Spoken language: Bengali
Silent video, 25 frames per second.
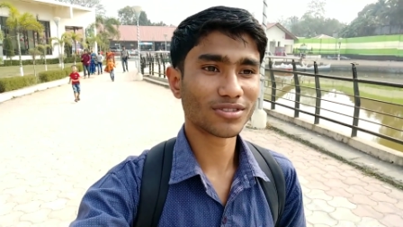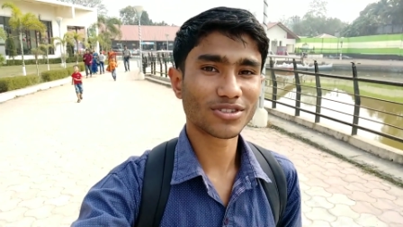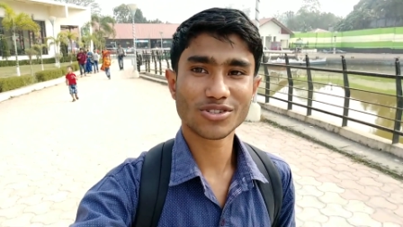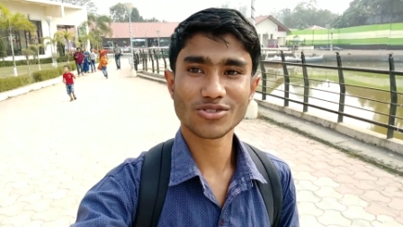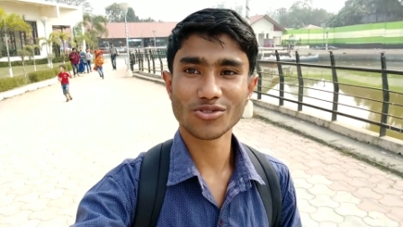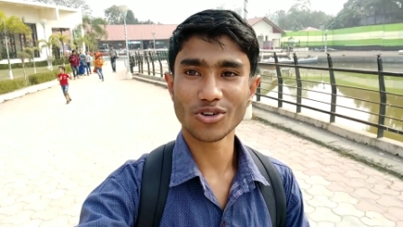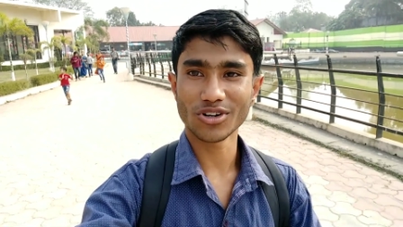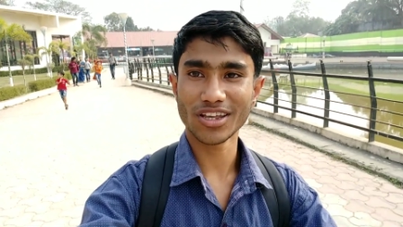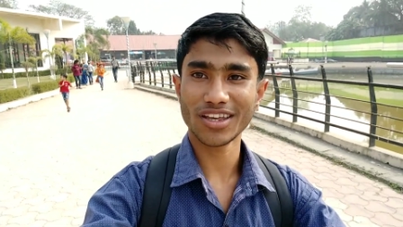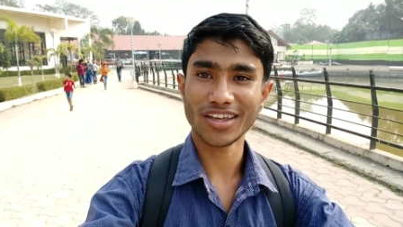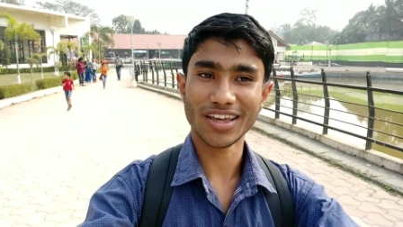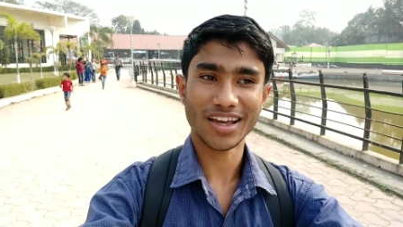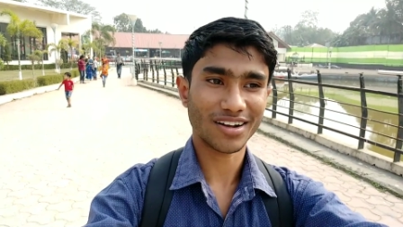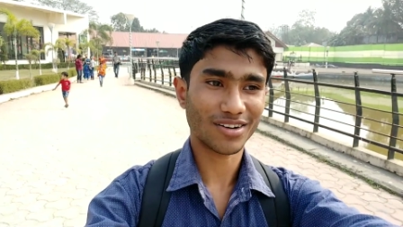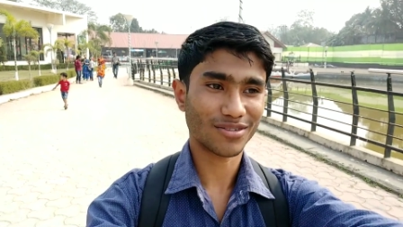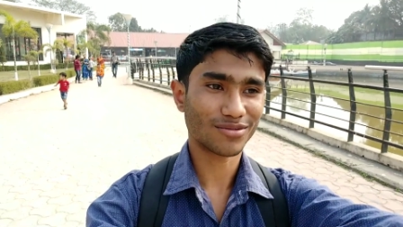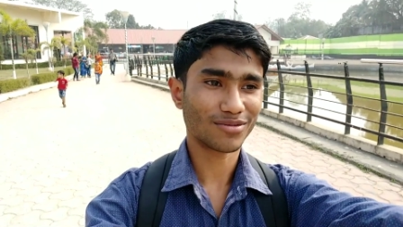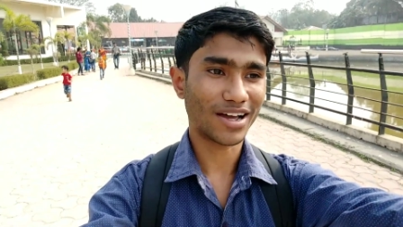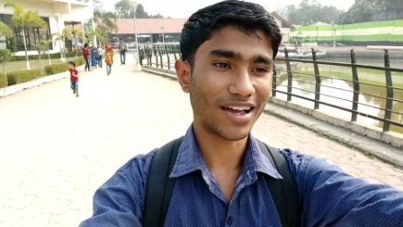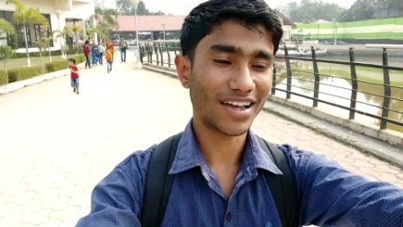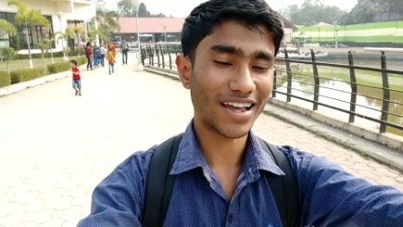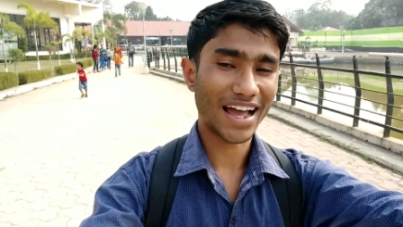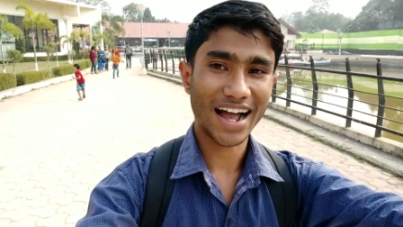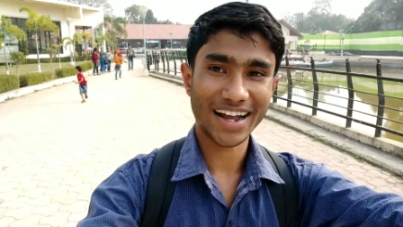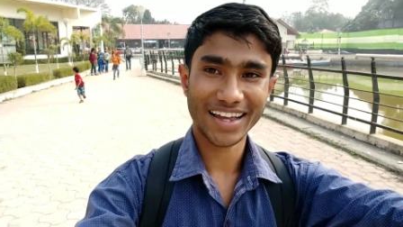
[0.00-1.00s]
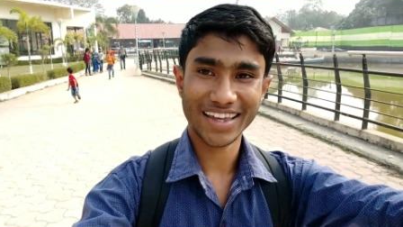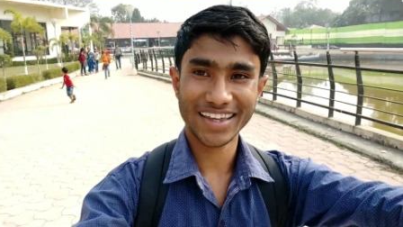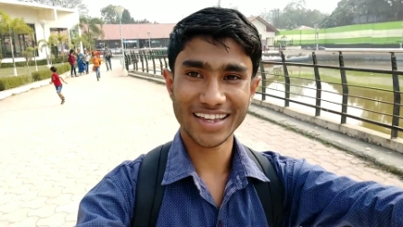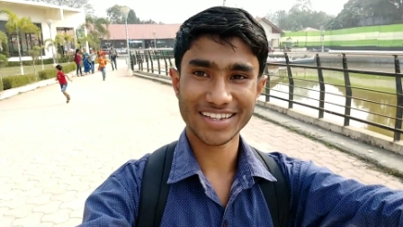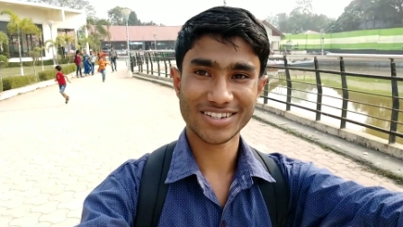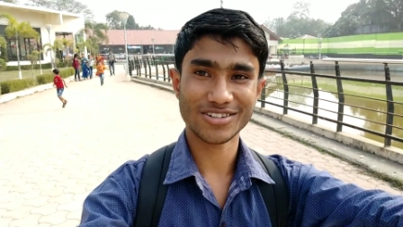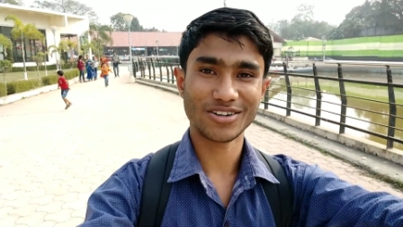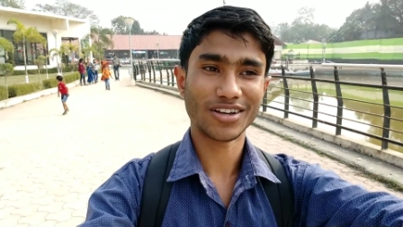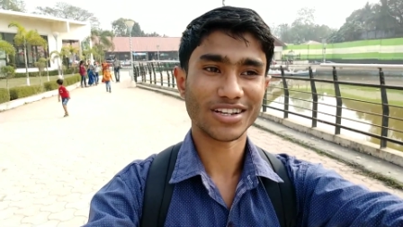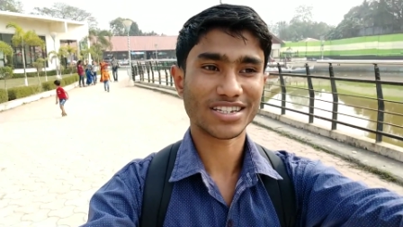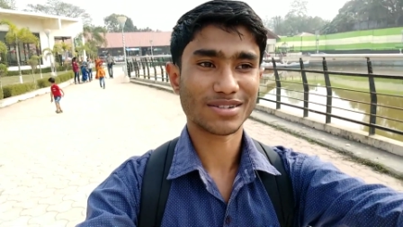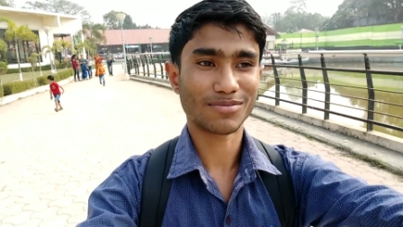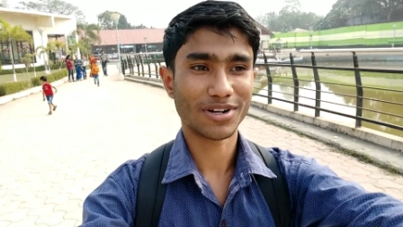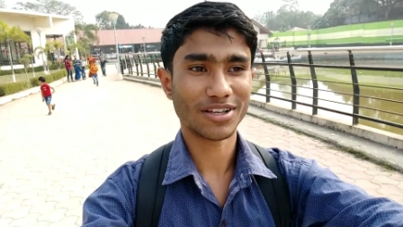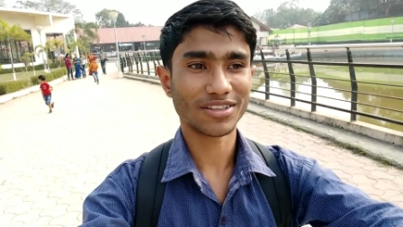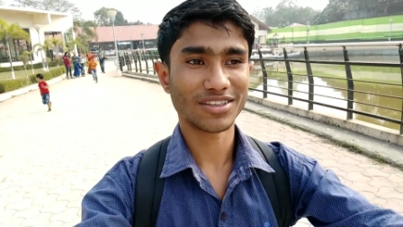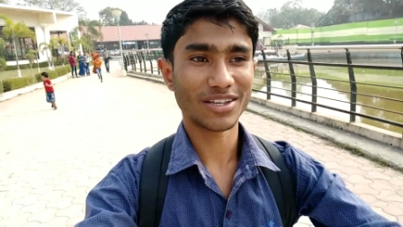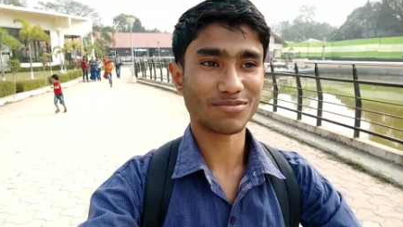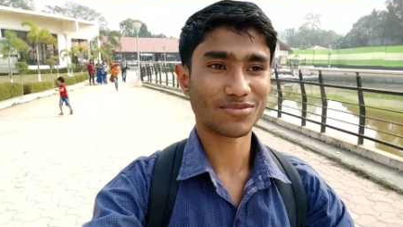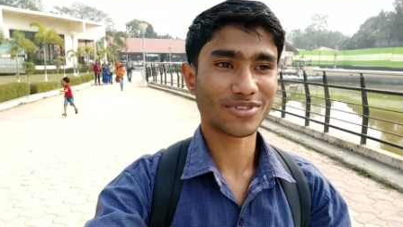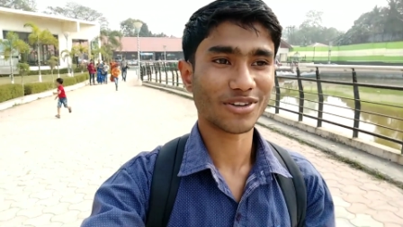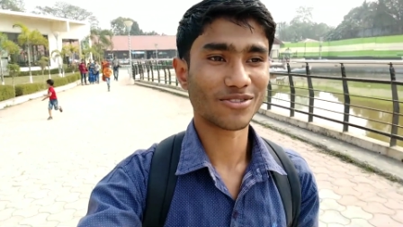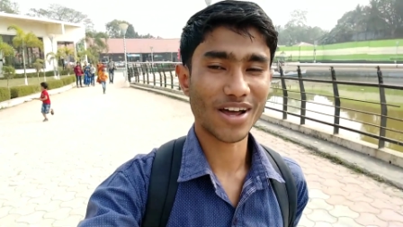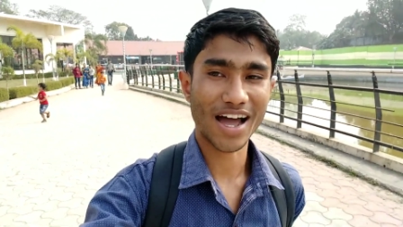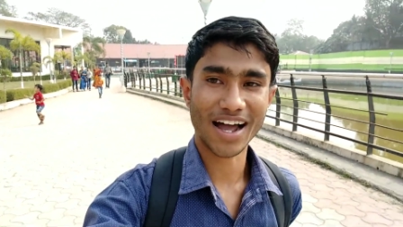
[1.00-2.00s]
স্টোরি এখন আগে গিয়ে চলে গেছে মানে
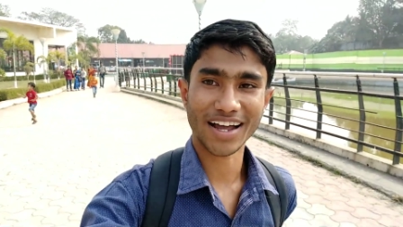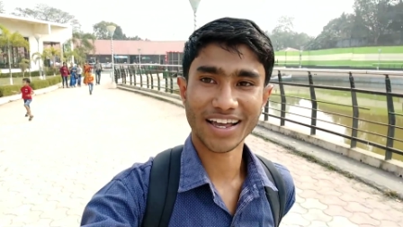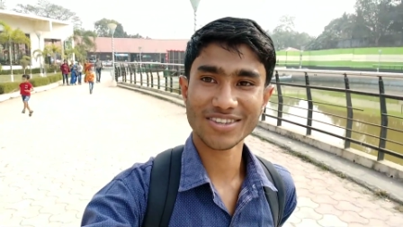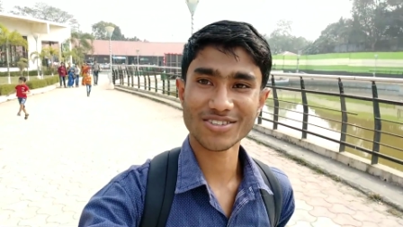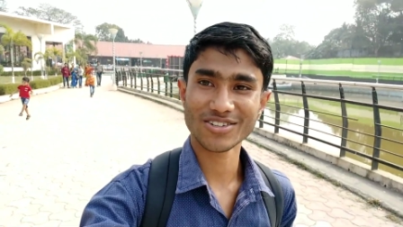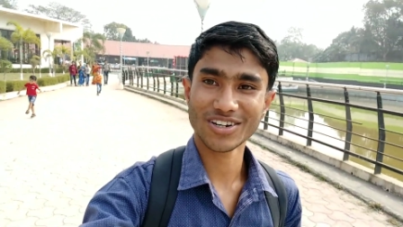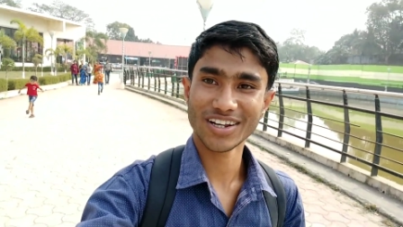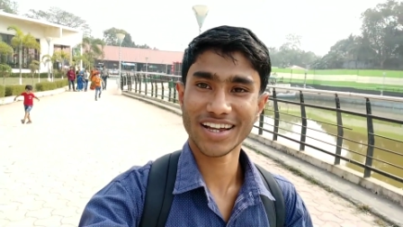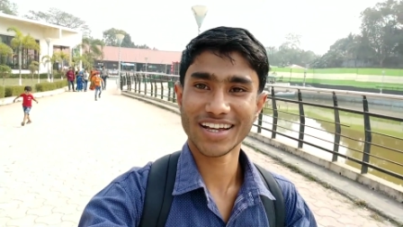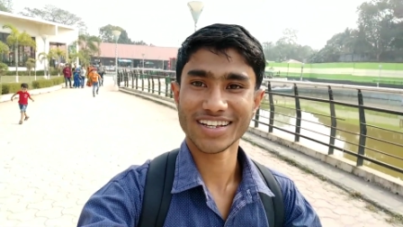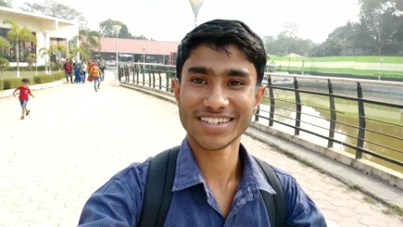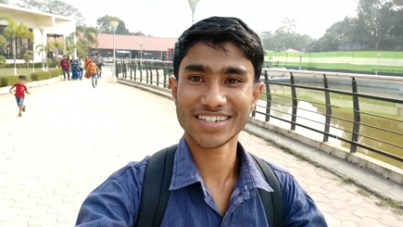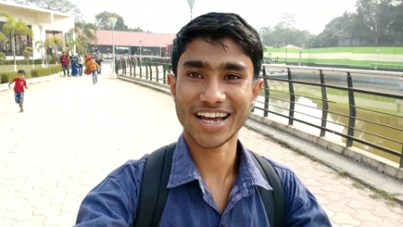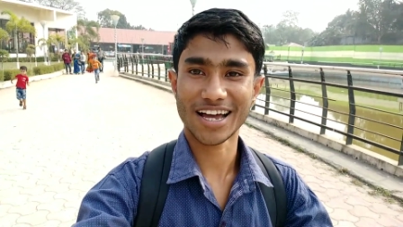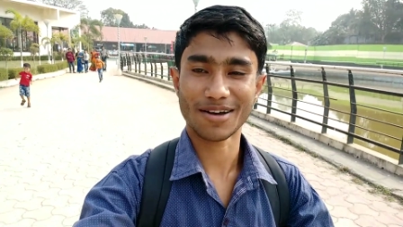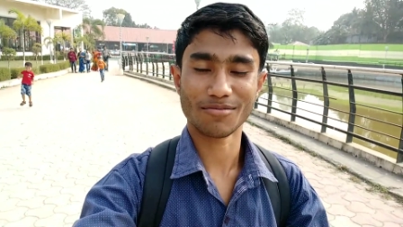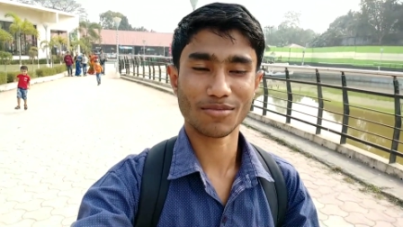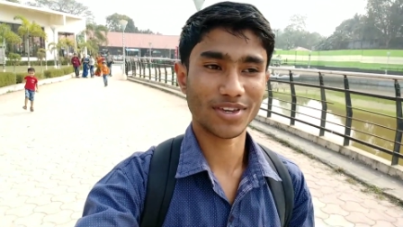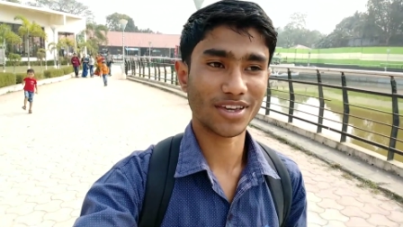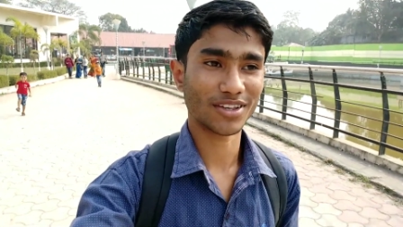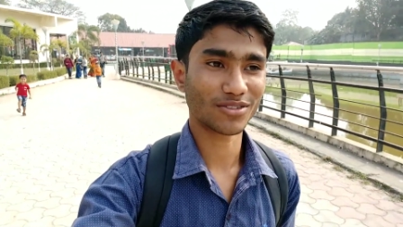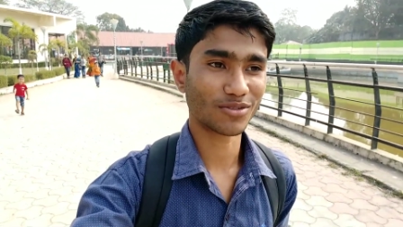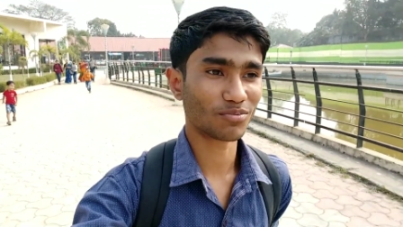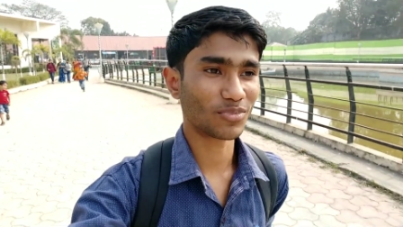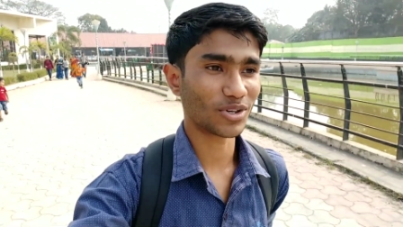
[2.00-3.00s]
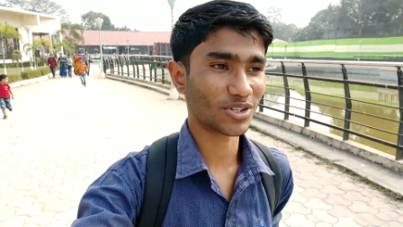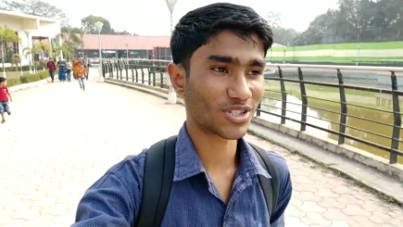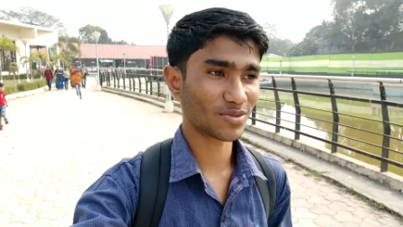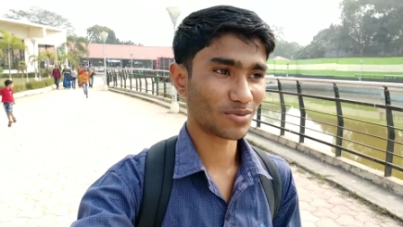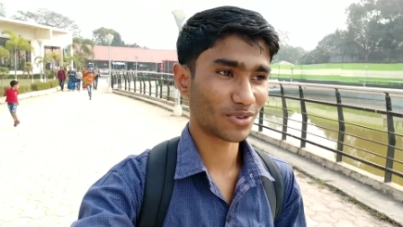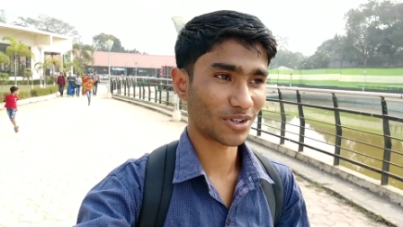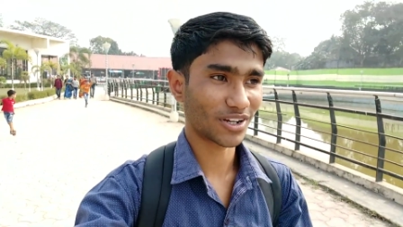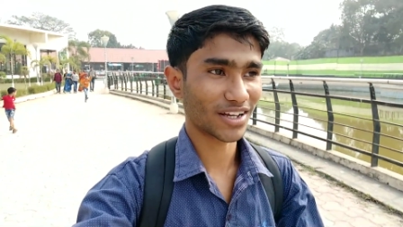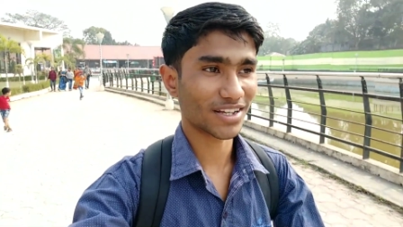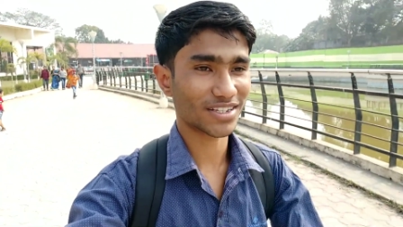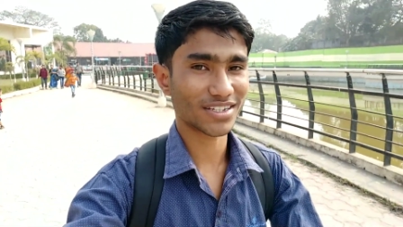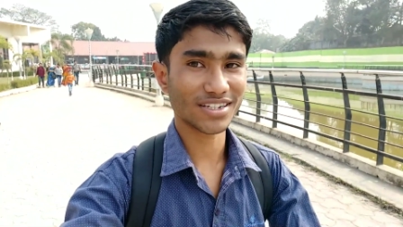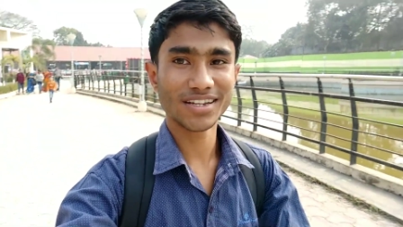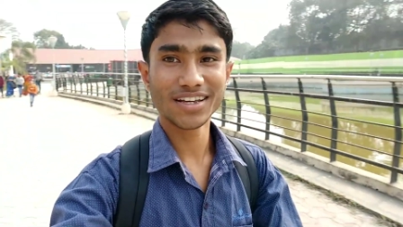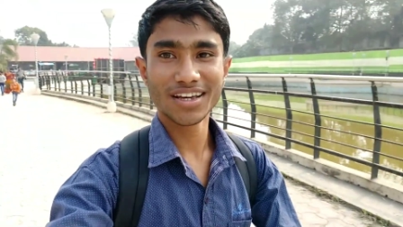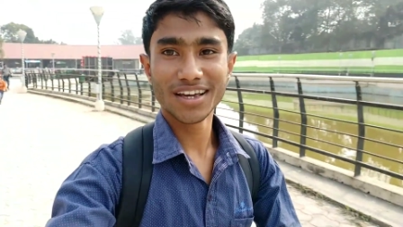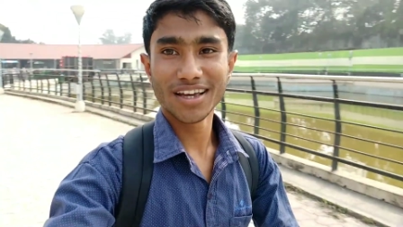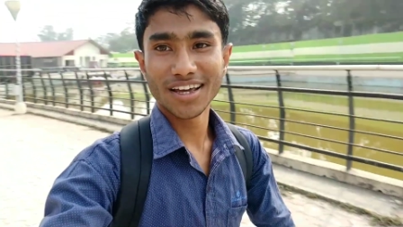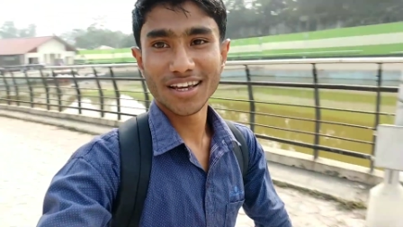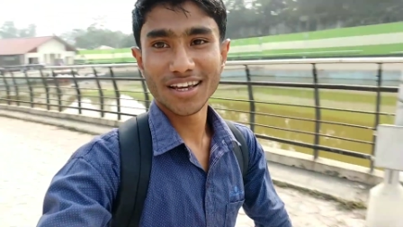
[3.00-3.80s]
দীপ্তান আগে চলে গেছে আমি একটু পিছিয়ে পড়ে গেছি